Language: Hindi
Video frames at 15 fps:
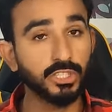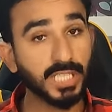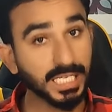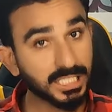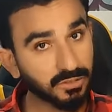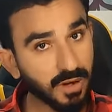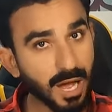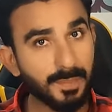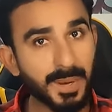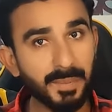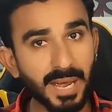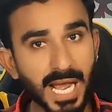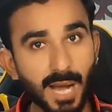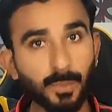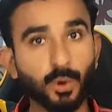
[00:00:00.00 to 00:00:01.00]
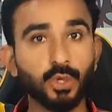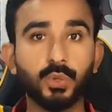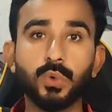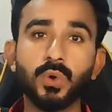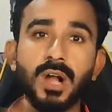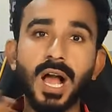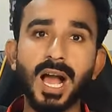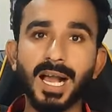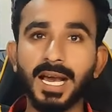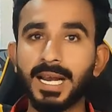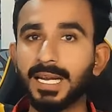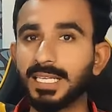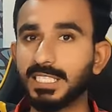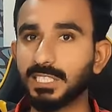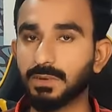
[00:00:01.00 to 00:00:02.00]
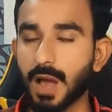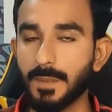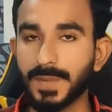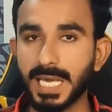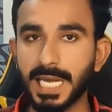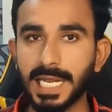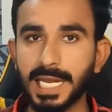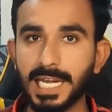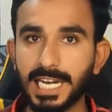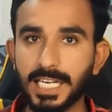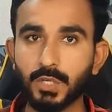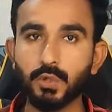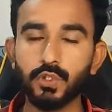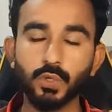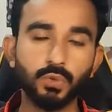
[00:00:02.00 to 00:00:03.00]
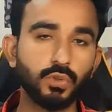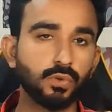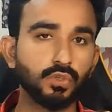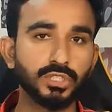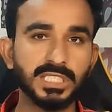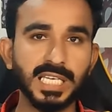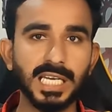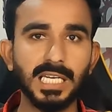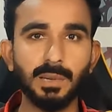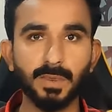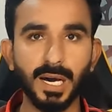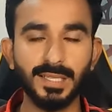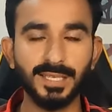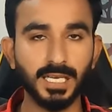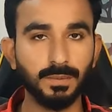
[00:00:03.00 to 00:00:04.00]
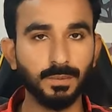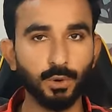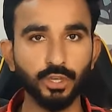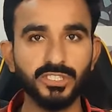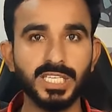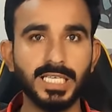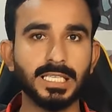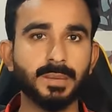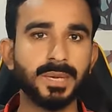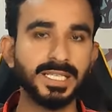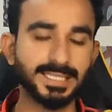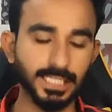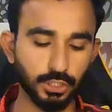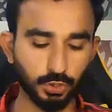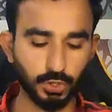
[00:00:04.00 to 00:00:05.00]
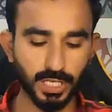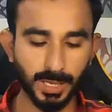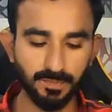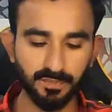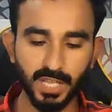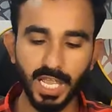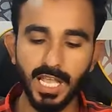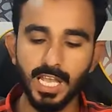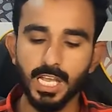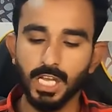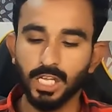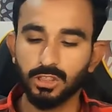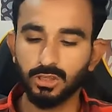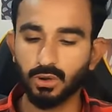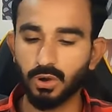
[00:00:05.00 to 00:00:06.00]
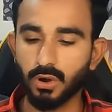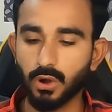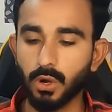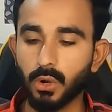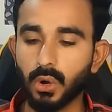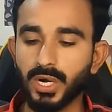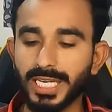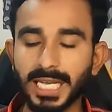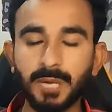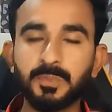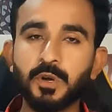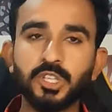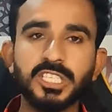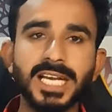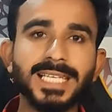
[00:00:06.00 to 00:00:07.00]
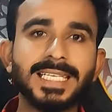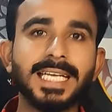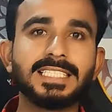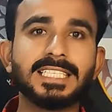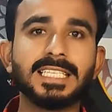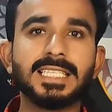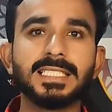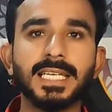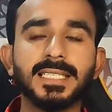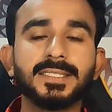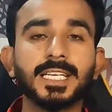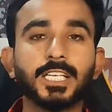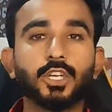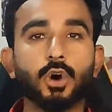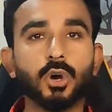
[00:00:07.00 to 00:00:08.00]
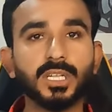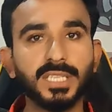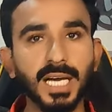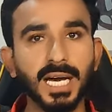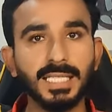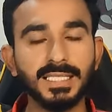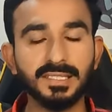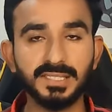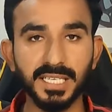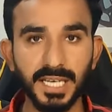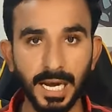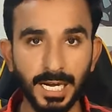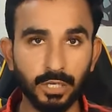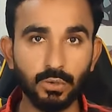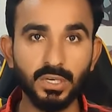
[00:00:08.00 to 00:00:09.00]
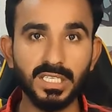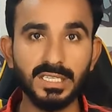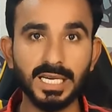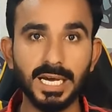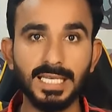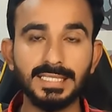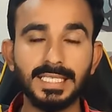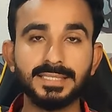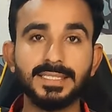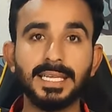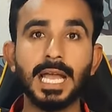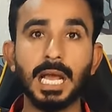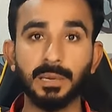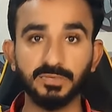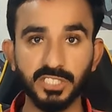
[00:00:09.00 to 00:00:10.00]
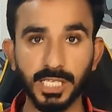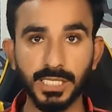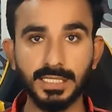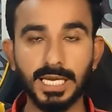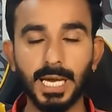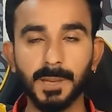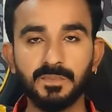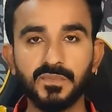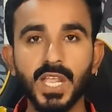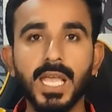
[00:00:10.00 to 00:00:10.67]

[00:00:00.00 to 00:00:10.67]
उसका जवाब भी मैं आपको दूंगा अगर जवाब के लिए लेट हो जाऊं तो उसके लिए मादरत बहुत ज्यादा मैसेज होते हैं तो गोट एक प्रोजेक्ट है जी जैसे डोग था जैसे नाडक्विन था जैसे हेमस्टर था